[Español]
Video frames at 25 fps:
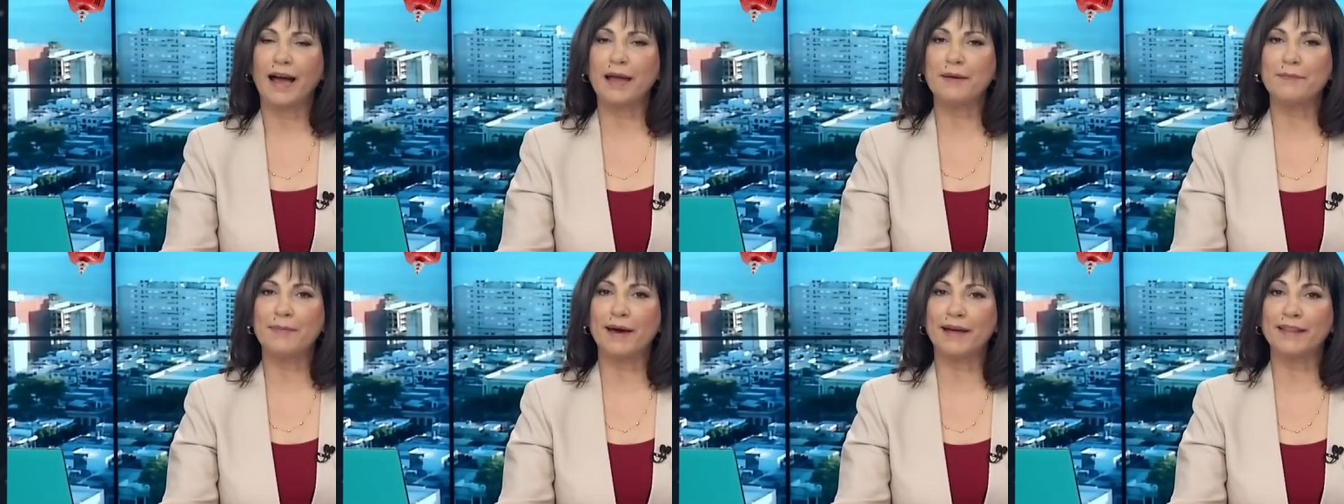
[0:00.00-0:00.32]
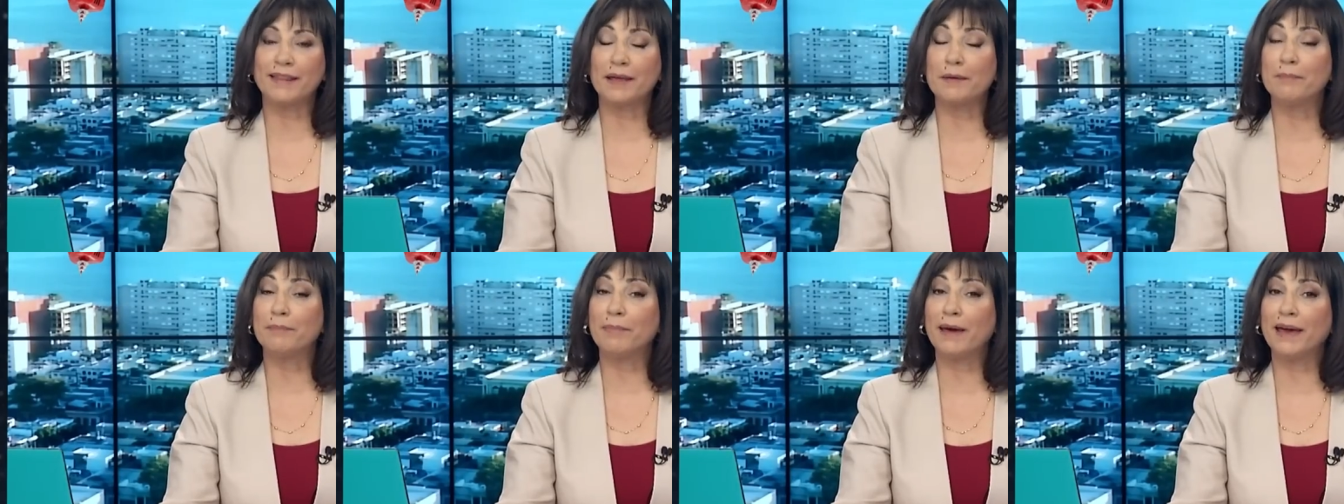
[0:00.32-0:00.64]
Hay más
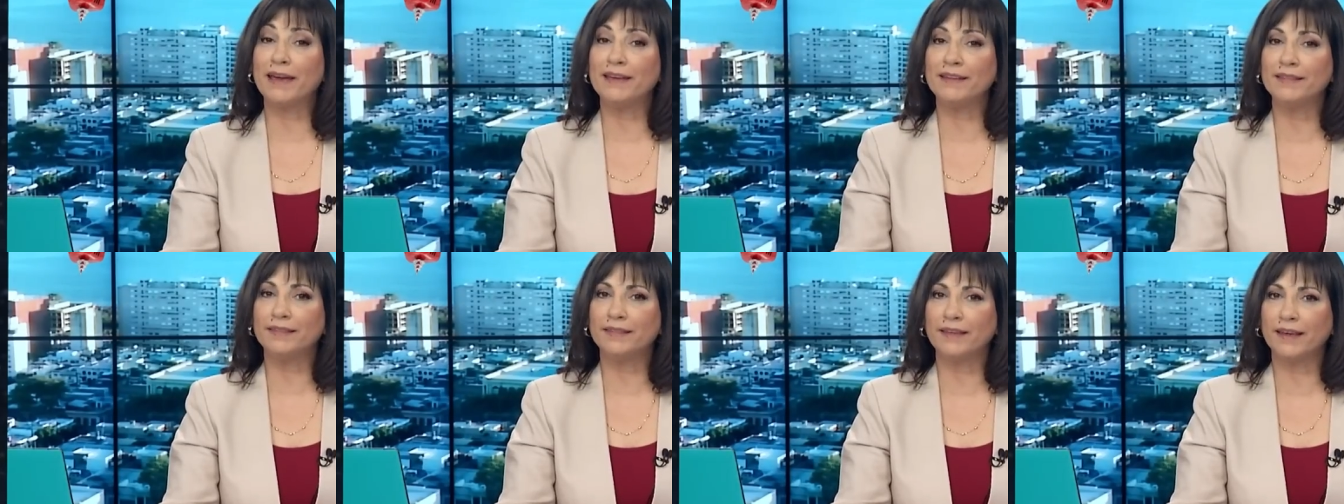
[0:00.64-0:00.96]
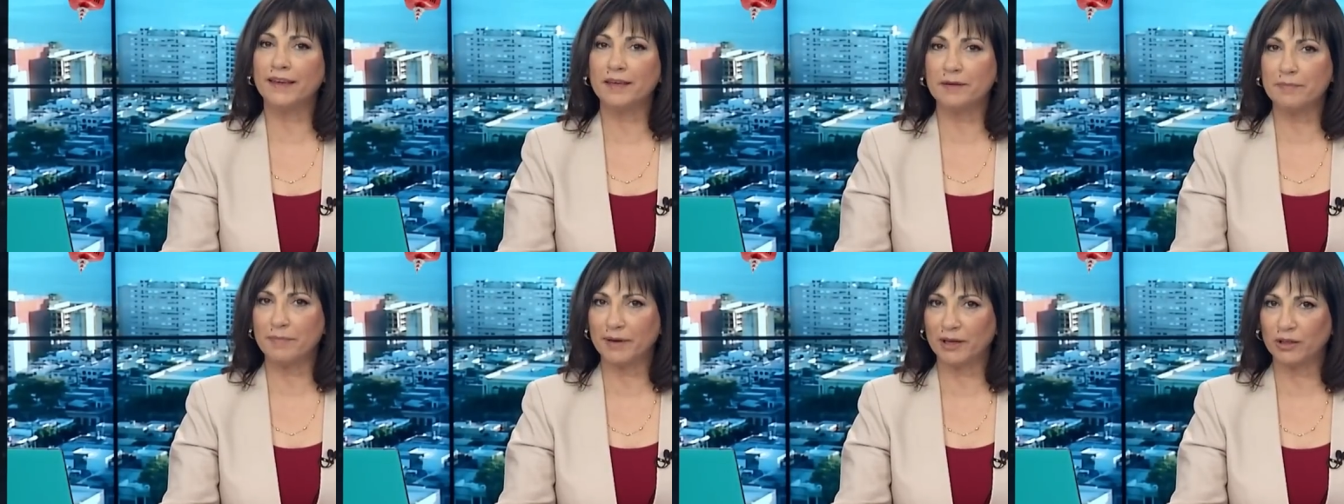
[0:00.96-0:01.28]
de 20
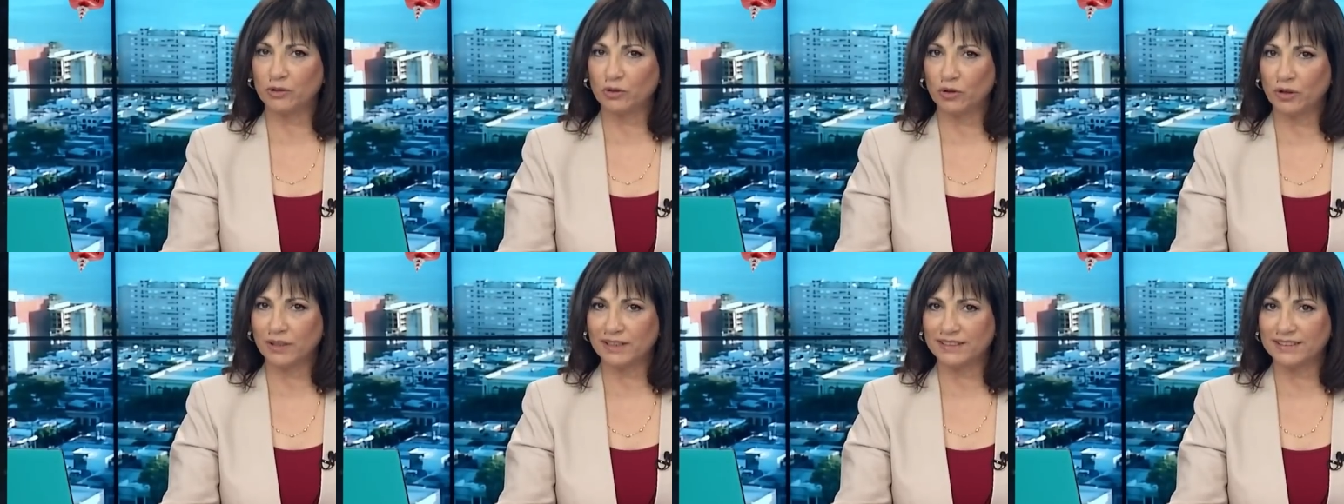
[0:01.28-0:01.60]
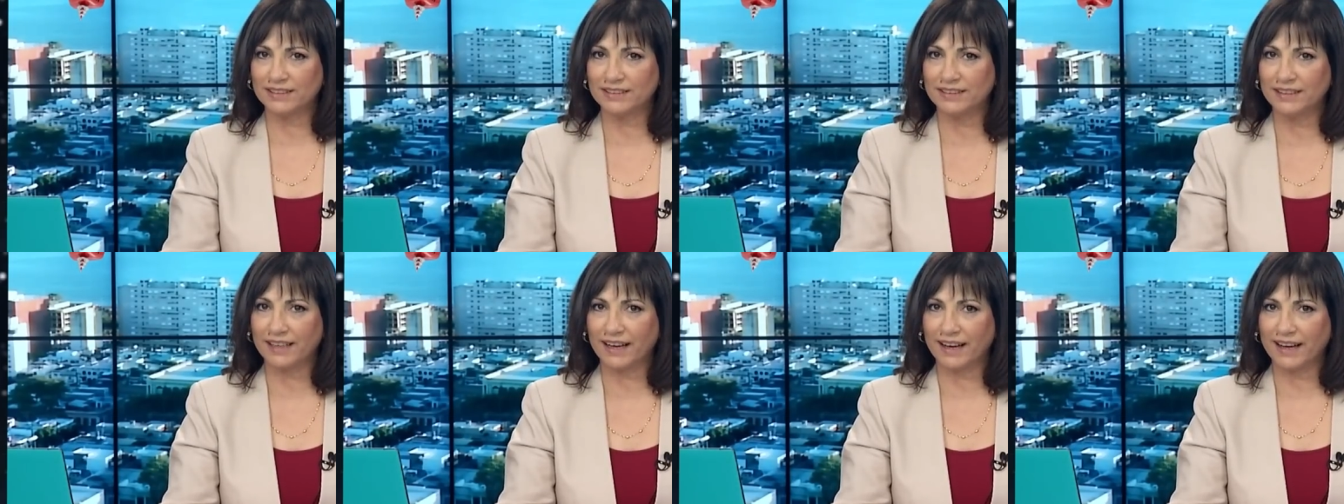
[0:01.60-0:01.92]
inspectores
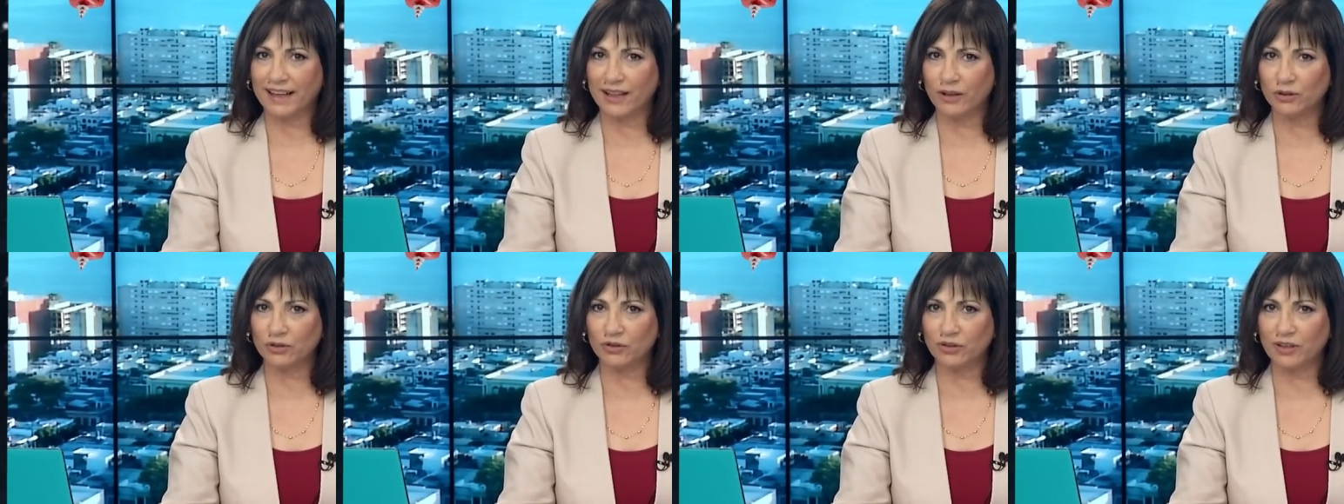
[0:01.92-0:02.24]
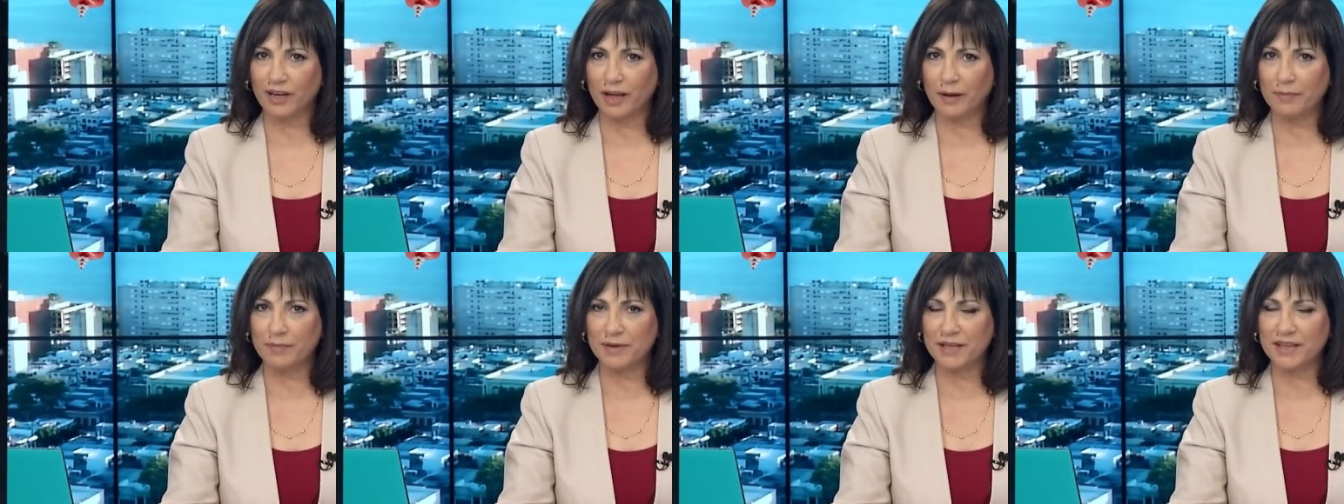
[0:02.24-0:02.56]
indagados en
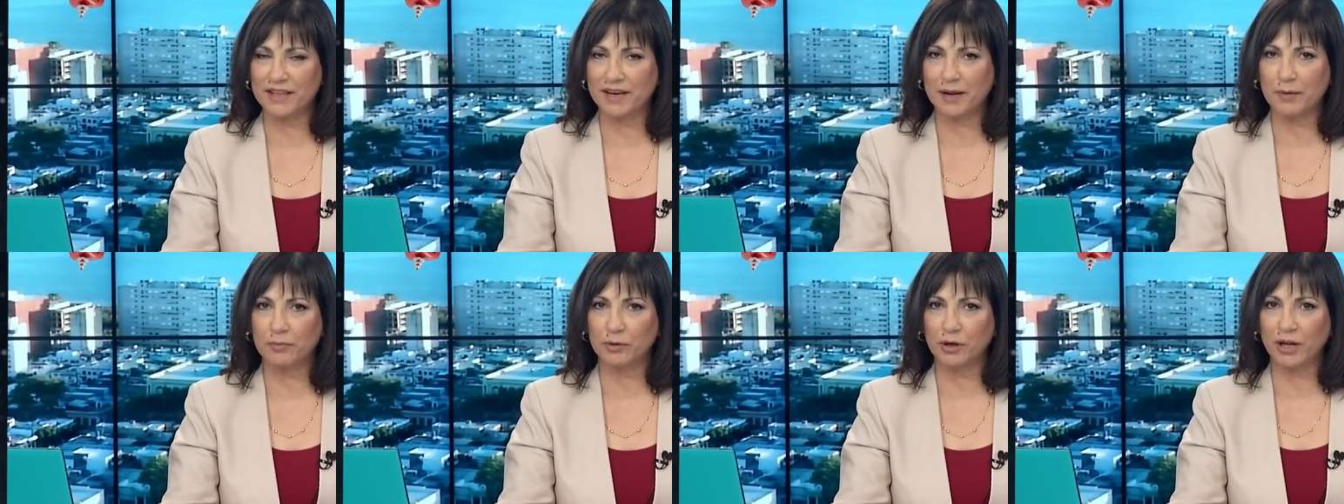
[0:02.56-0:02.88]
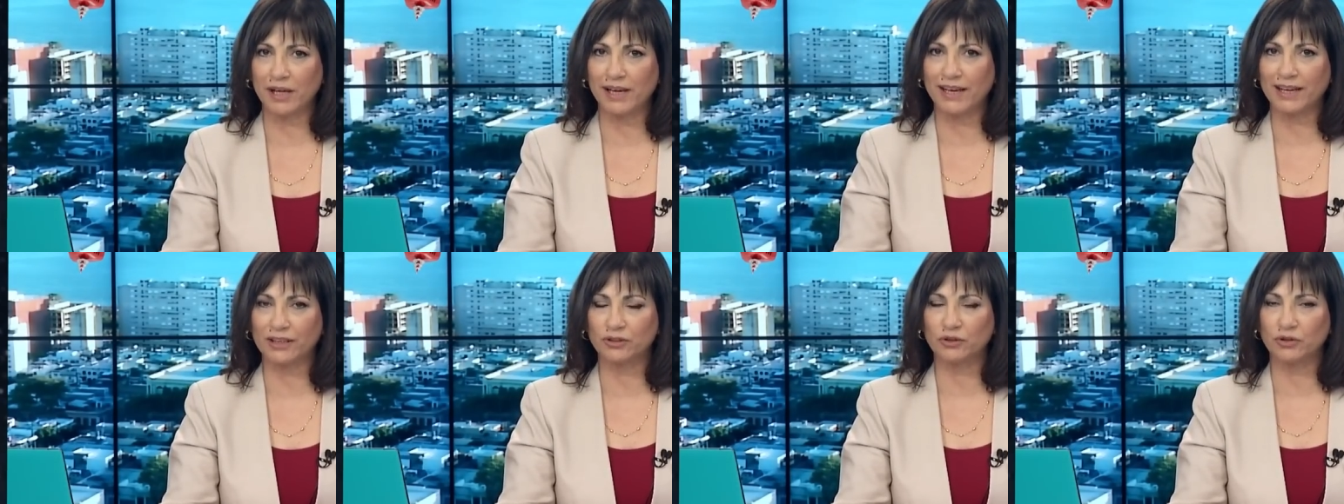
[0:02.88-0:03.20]
las piedras por
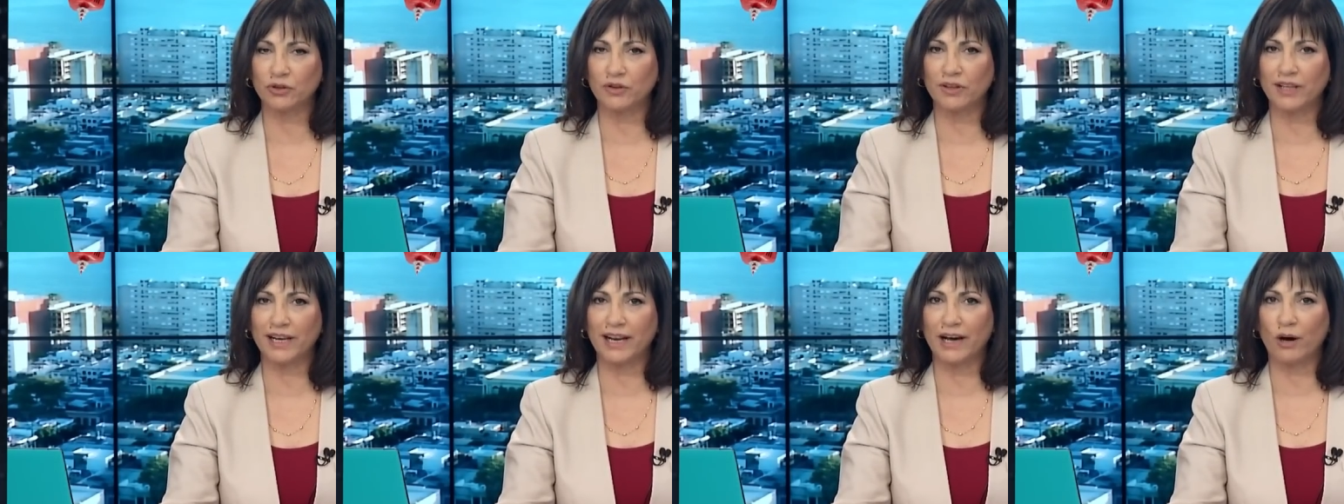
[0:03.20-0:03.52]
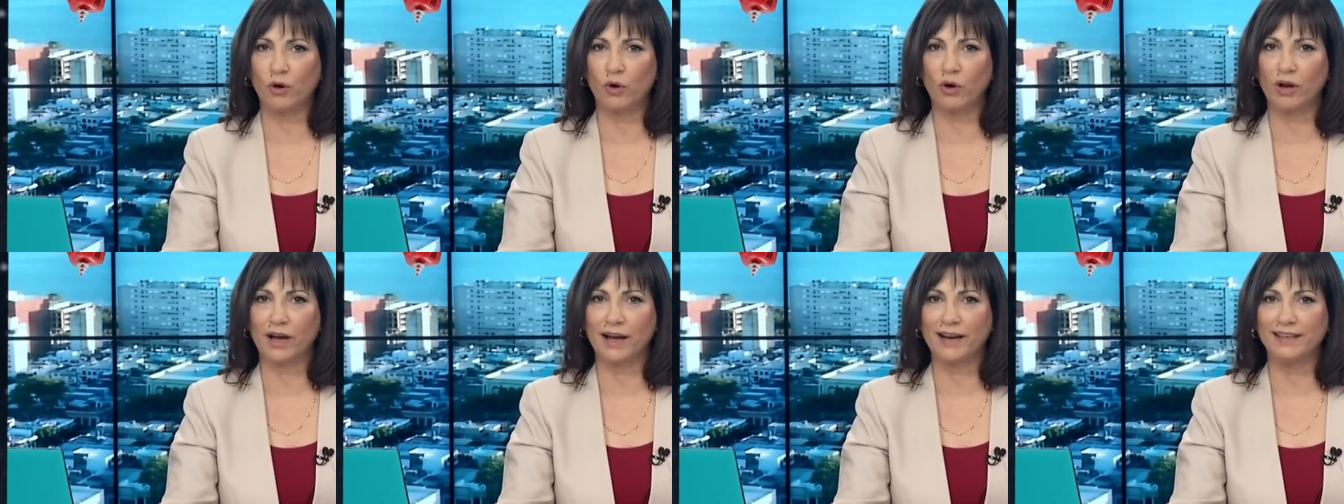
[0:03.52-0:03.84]
el caso de la
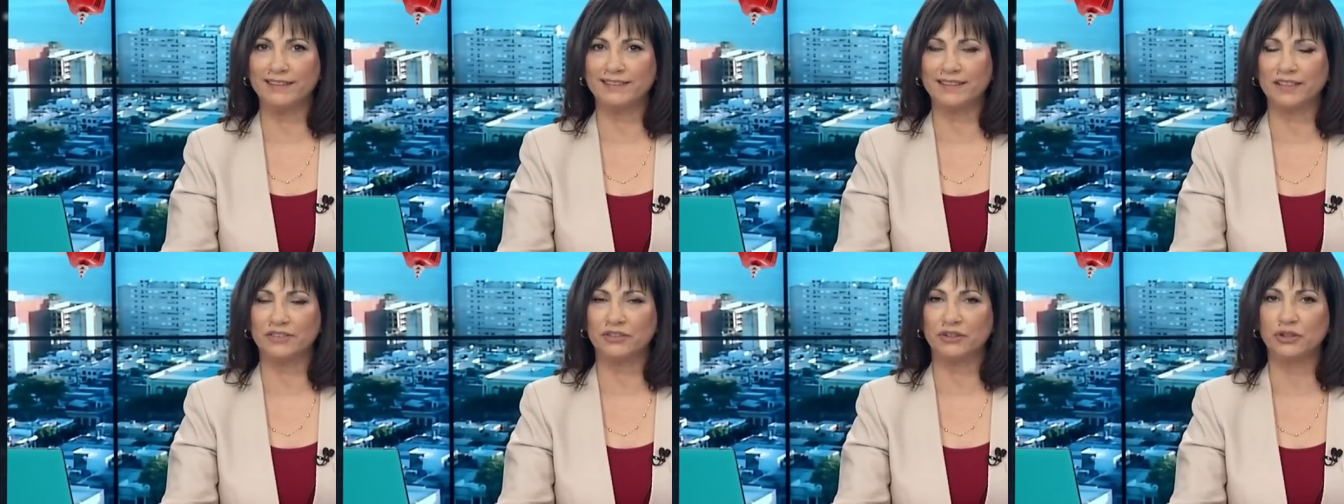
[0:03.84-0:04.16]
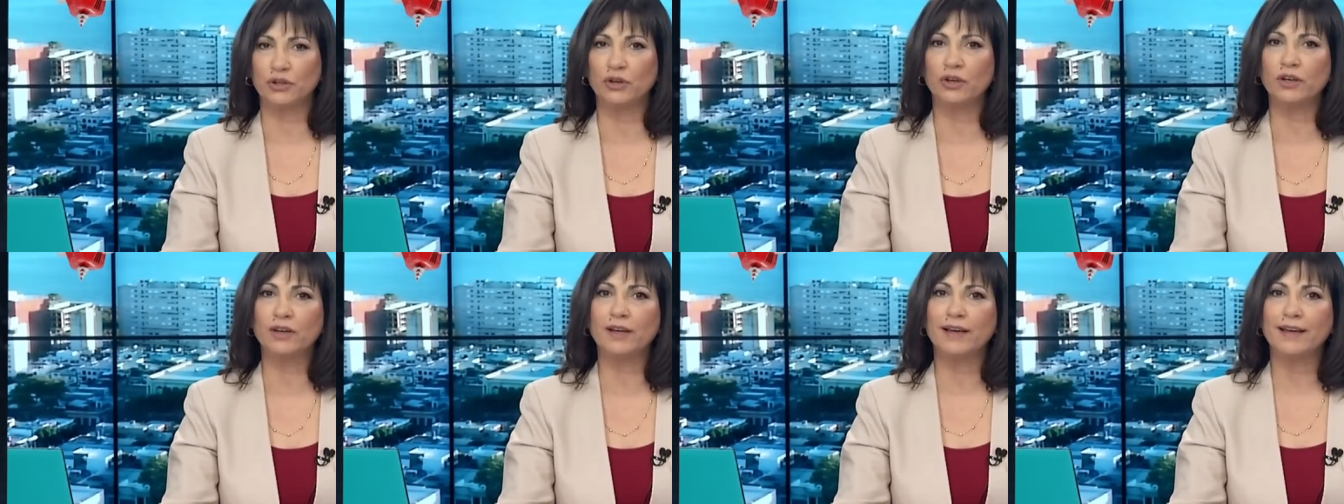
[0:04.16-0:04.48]

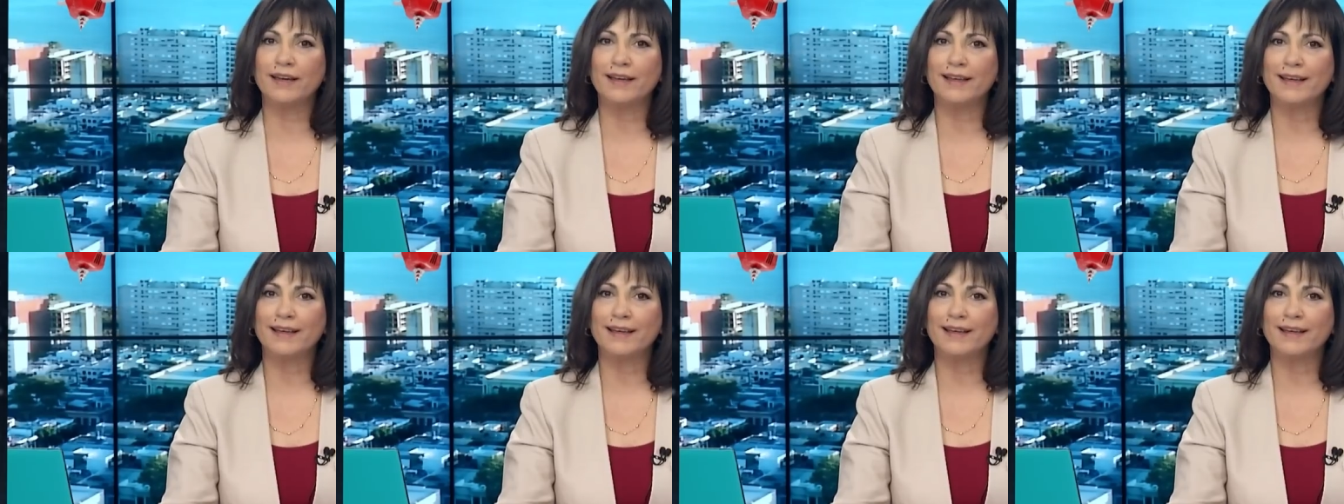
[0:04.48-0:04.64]
organización